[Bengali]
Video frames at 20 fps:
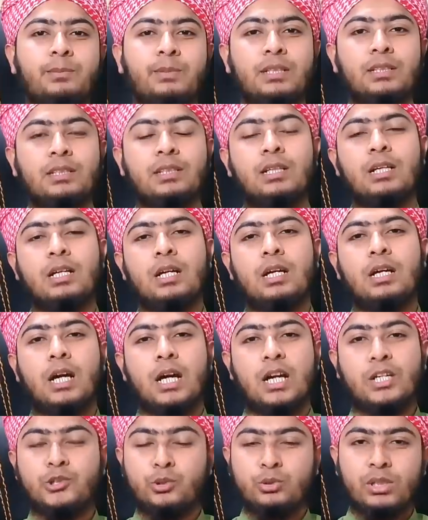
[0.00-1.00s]
দিবেন
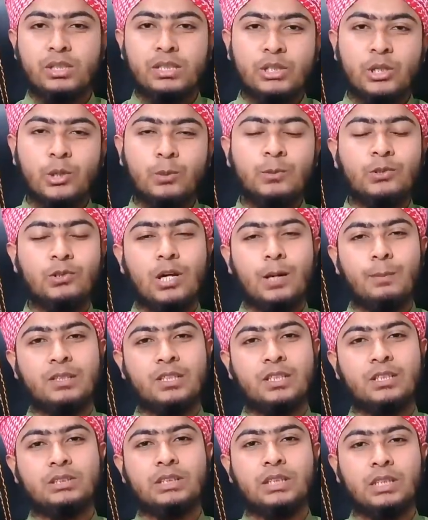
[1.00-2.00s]
আর যদি নিয়মিত
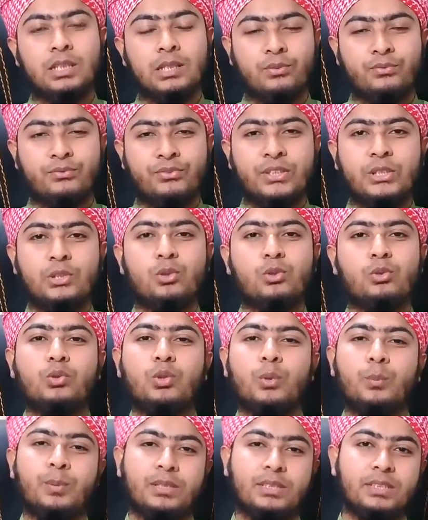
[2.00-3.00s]
আমাদের চ্যানেলের
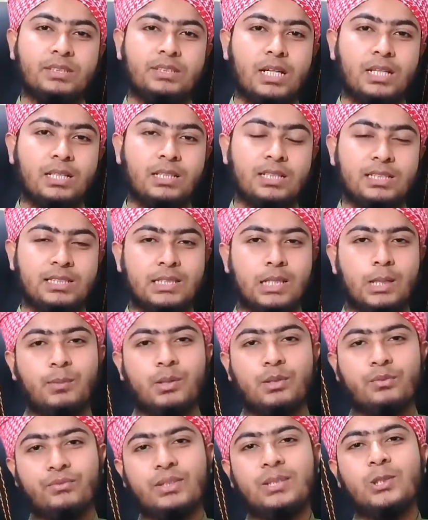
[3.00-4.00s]
ভিডিওগুলো পেতে চান
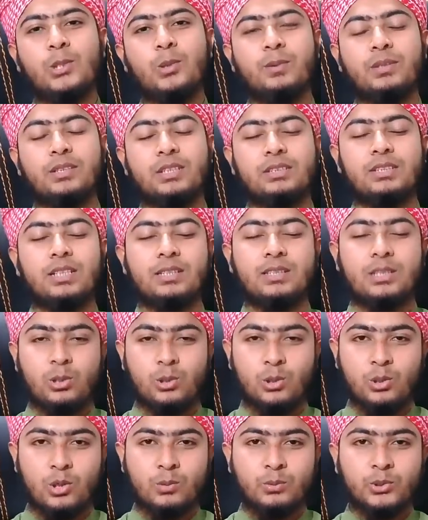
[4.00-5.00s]
ইসলামিক ভিডিও পেতে চান
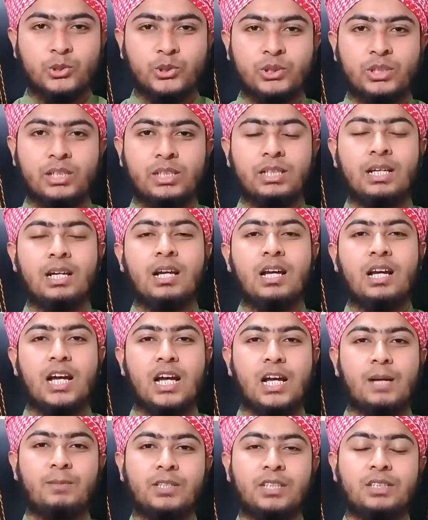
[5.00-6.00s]
তাহলে অবশ্যই
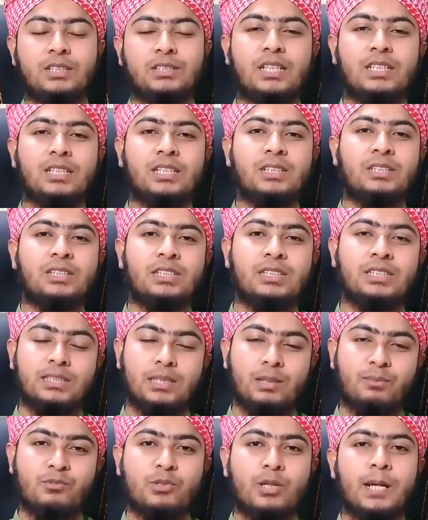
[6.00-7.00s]
আমাদের চ্যানেলটি
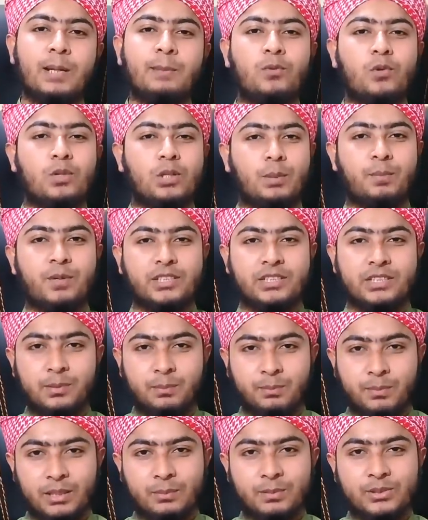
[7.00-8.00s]
সাবস্ক্রাইব করে পাশের
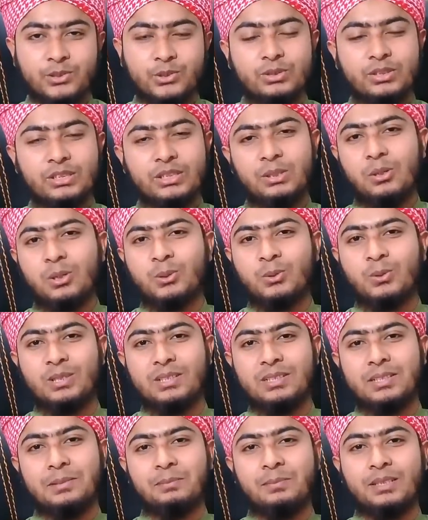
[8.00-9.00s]
বেল বাটনটি অন
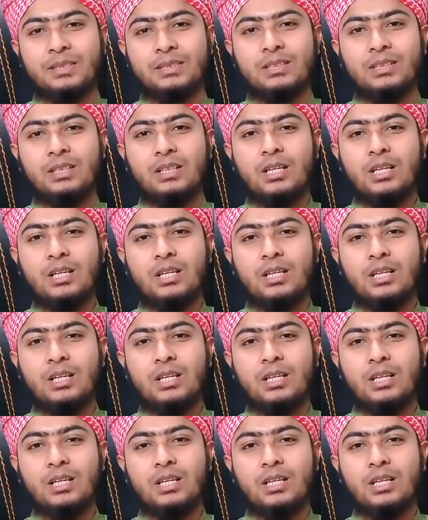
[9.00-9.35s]
করে রাখবেন